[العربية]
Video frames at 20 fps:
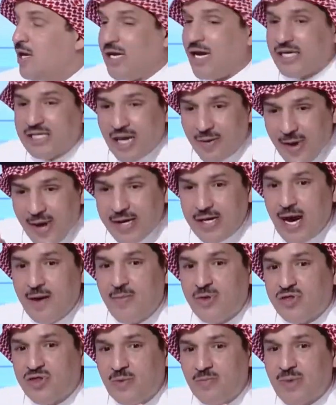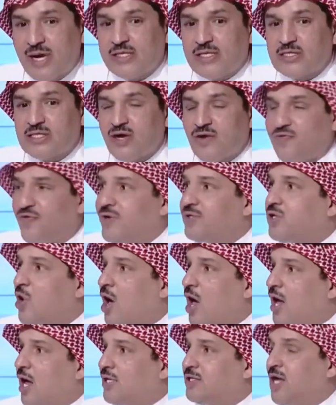نتمنى مثل ما تصرف
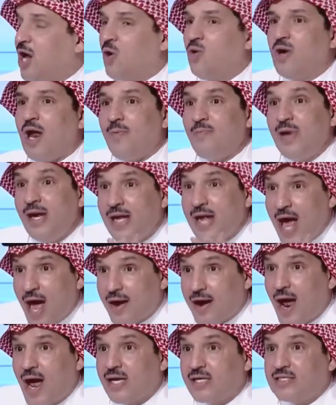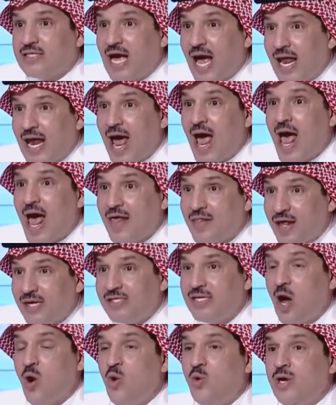الدوله مليارات على هذا
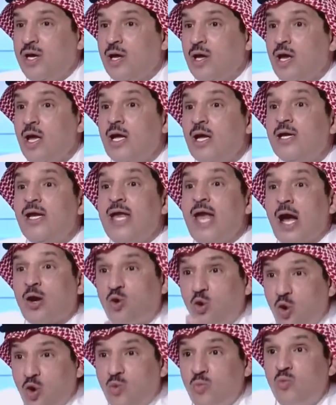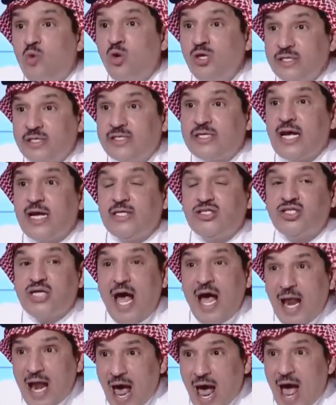الدوري ليكون منتج
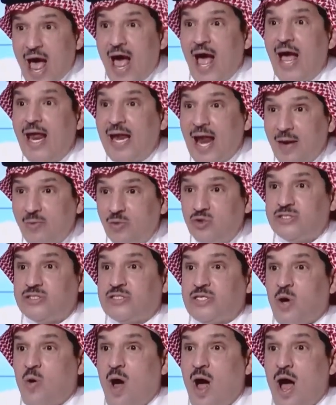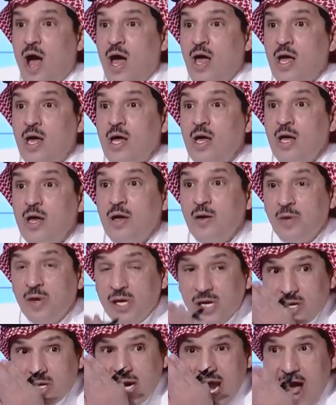على اعلى مستوى
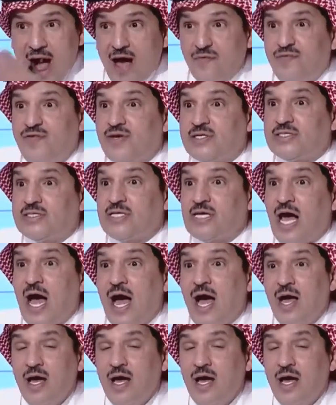ينافس